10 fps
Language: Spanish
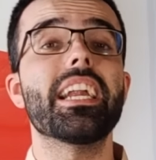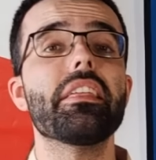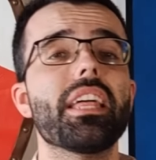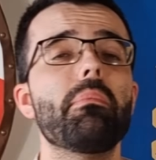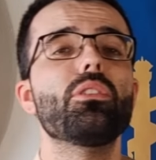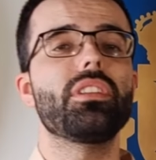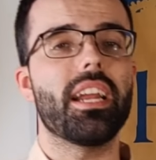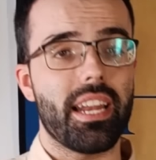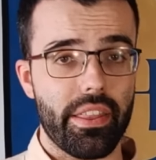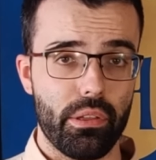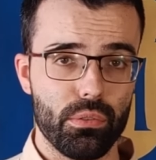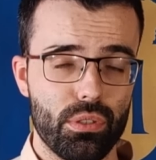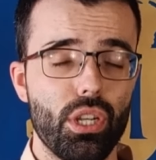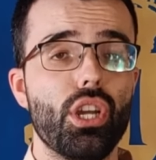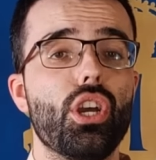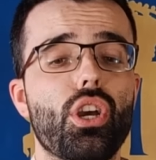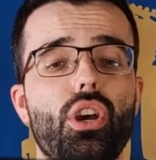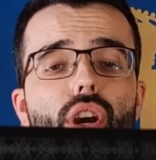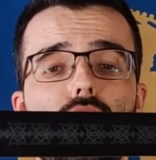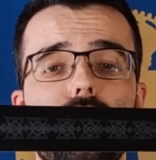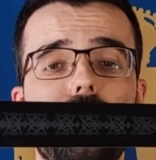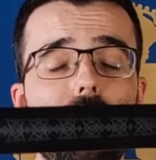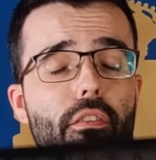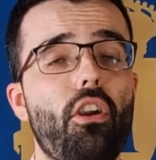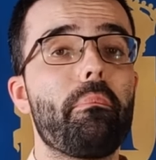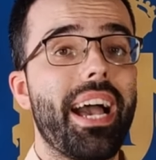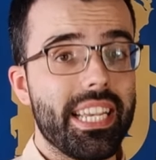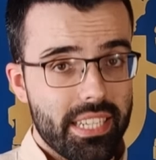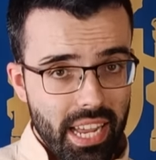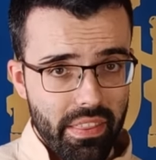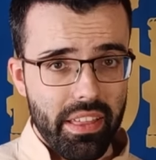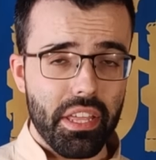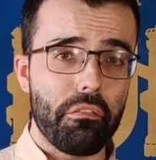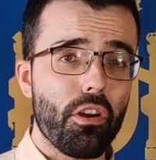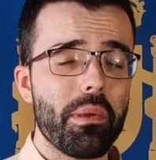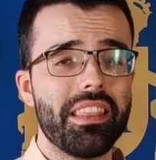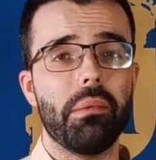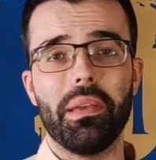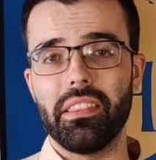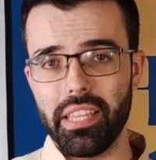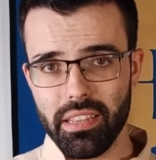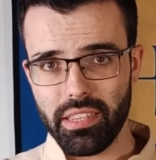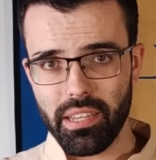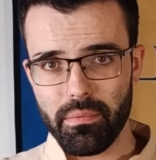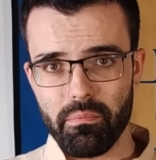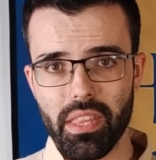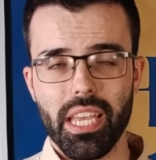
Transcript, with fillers: analizamos el Gladius de forma aislada, de forma independiente,